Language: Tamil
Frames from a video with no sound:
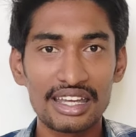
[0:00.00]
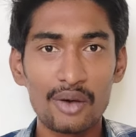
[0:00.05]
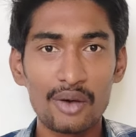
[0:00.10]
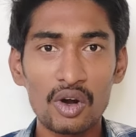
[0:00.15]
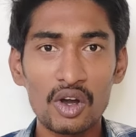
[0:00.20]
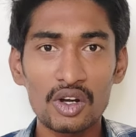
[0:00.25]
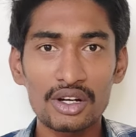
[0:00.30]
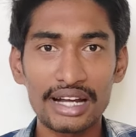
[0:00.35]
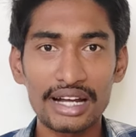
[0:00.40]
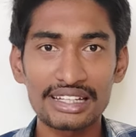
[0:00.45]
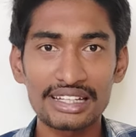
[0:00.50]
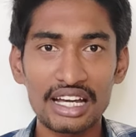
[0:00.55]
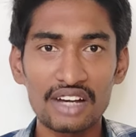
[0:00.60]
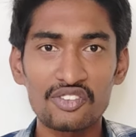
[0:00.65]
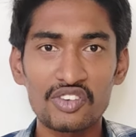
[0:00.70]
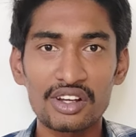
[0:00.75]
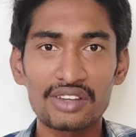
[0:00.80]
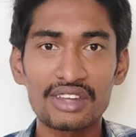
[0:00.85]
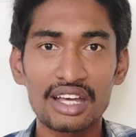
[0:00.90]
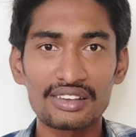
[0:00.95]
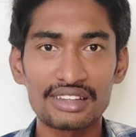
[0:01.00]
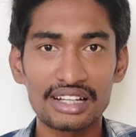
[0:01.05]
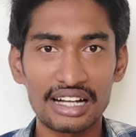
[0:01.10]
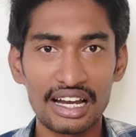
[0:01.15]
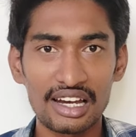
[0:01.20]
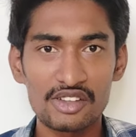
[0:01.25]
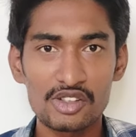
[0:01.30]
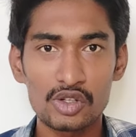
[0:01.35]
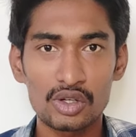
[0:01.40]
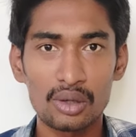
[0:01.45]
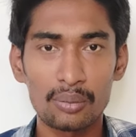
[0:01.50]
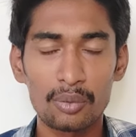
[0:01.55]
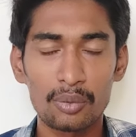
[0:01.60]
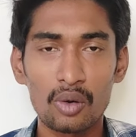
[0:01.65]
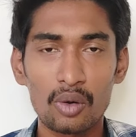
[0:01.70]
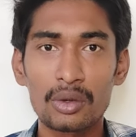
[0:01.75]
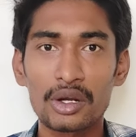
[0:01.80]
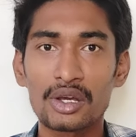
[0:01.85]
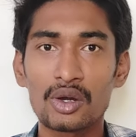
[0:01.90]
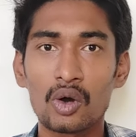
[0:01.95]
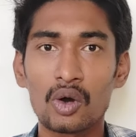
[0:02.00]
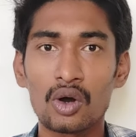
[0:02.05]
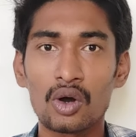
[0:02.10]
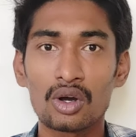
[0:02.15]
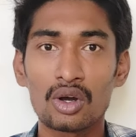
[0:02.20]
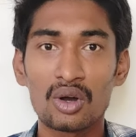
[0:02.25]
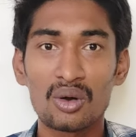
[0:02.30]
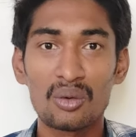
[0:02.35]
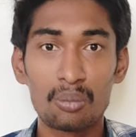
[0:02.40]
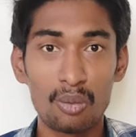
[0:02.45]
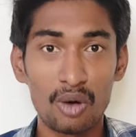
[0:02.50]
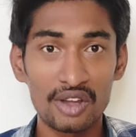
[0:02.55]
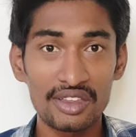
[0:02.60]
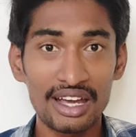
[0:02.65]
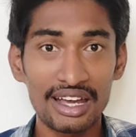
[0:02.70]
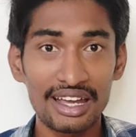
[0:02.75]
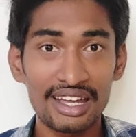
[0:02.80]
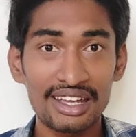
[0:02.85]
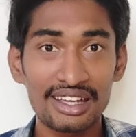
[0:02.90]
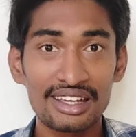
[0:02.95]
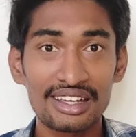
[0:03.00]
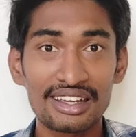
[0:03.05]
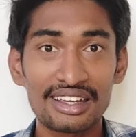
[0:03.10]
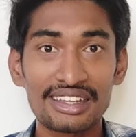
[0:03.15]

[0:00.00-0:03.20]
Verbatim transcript: எவ்வளோ கட் ஆஃப் இருந்தால் அந்த காலேஜுக்குள்ளே போக முடியும் மொதல்